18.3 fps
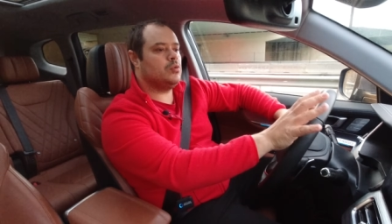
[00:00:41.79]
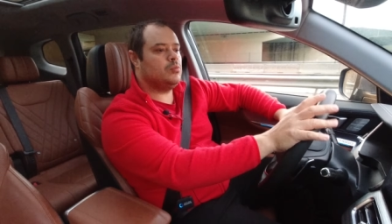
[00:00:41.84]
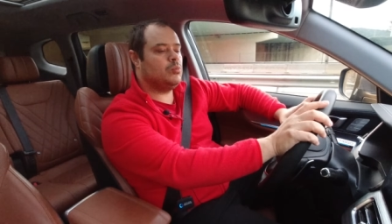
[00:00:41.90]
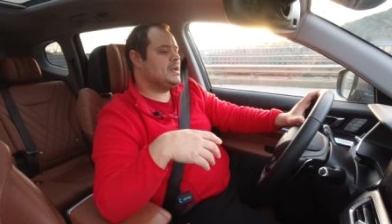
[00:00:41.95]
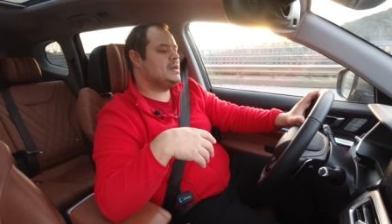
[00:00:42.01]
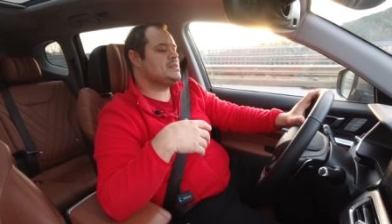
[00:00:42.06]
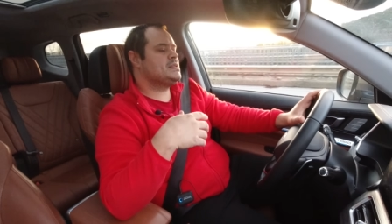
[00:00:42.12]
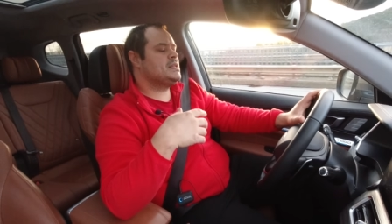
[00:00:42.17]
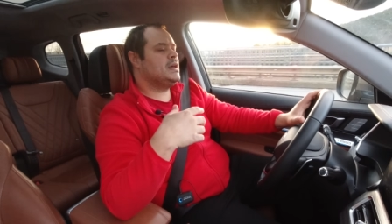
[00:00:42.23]

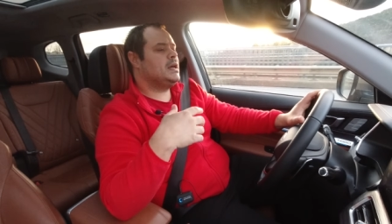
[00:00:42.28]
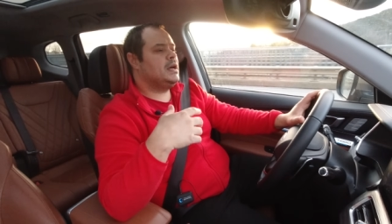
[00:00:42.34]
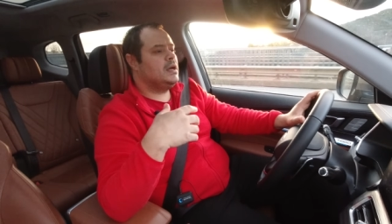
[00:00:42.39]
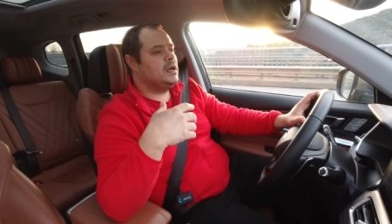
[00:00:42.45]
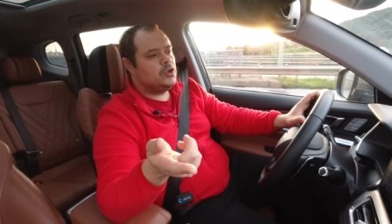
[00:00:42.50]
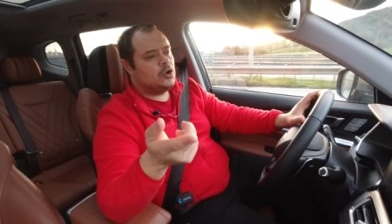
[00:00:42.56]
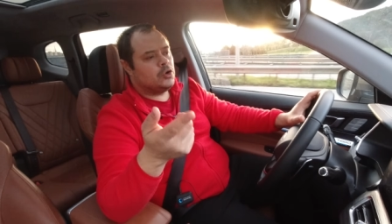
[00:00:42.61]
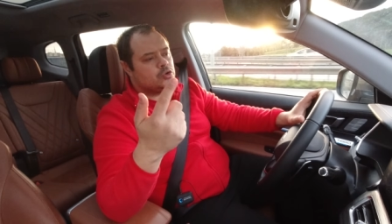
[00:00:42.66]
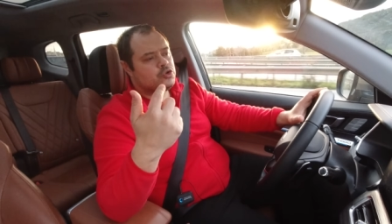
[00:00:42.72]
Biraz da
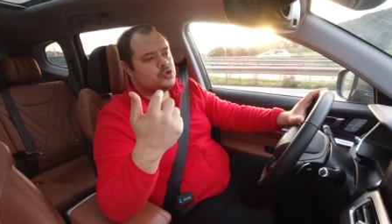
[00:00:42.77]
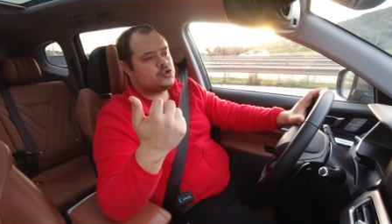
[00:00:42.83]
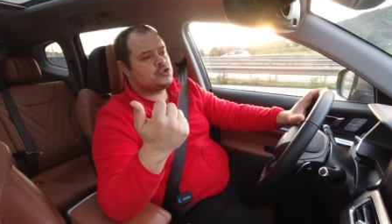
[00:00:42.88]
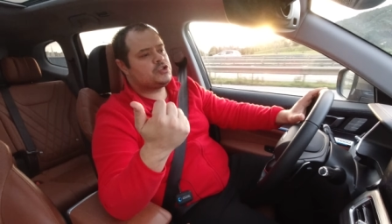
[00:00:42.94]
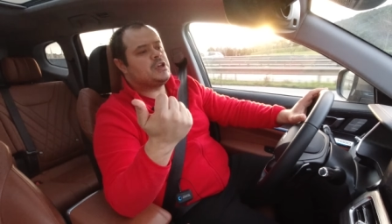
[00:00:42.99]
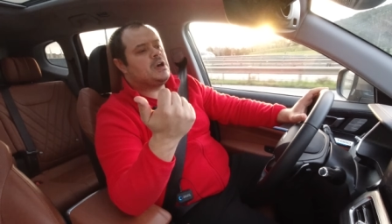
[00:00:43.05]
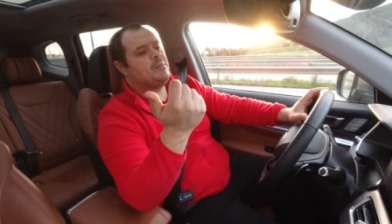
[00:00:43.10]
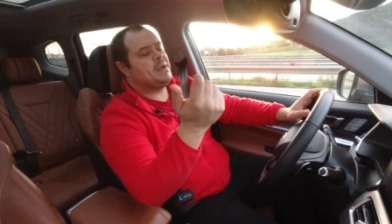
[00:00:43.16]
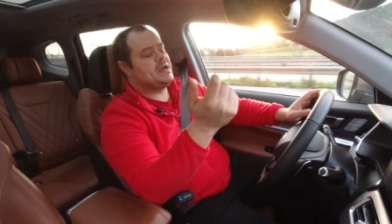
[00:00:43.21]
yol
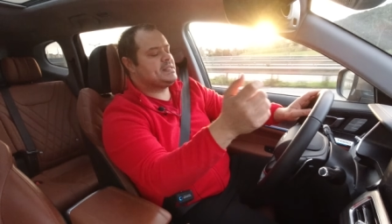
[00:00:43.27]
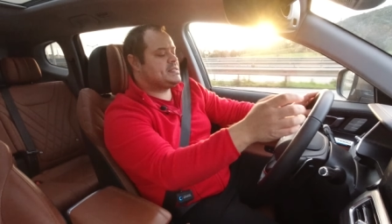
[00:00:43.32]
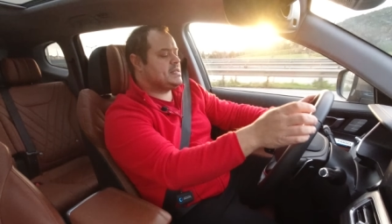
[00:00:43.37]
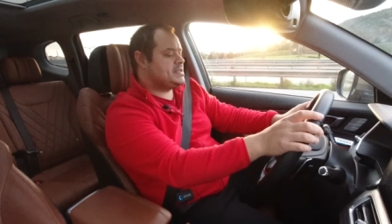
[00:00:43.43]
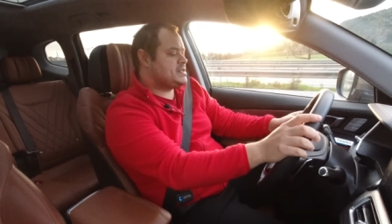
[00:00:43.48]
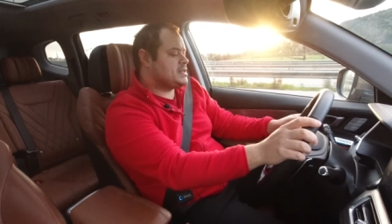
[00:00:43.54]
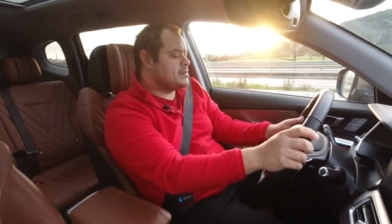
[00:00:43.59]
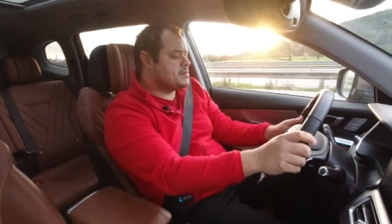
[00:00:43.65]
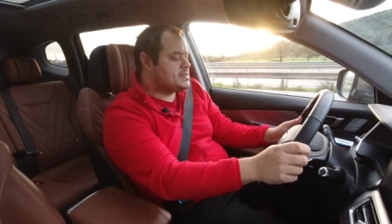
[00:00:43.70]
tutuştan
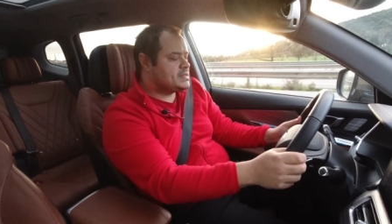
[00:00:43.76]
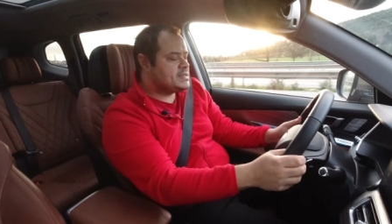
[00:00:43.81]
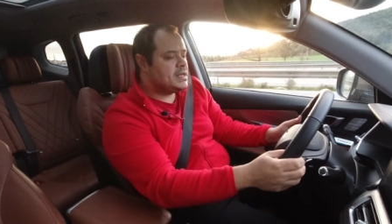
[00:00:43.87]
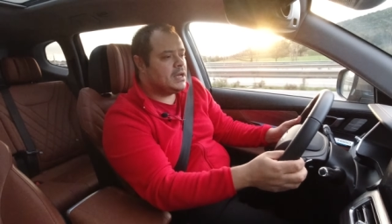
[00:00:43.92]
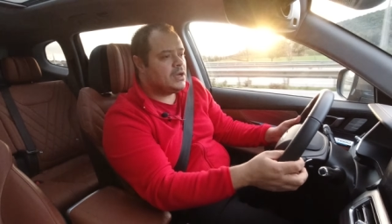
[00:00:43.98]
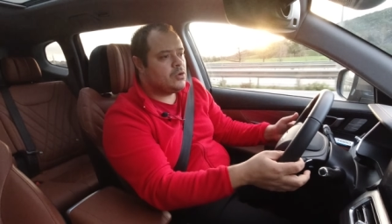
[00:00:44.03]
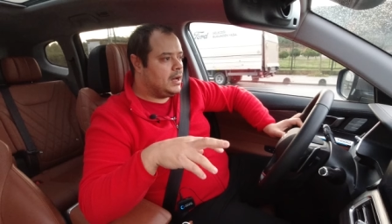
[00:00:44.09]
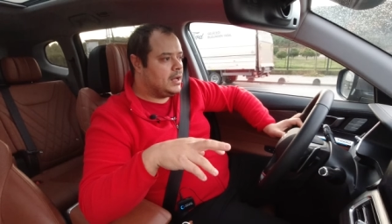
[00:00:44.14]
bahsedeceğim size.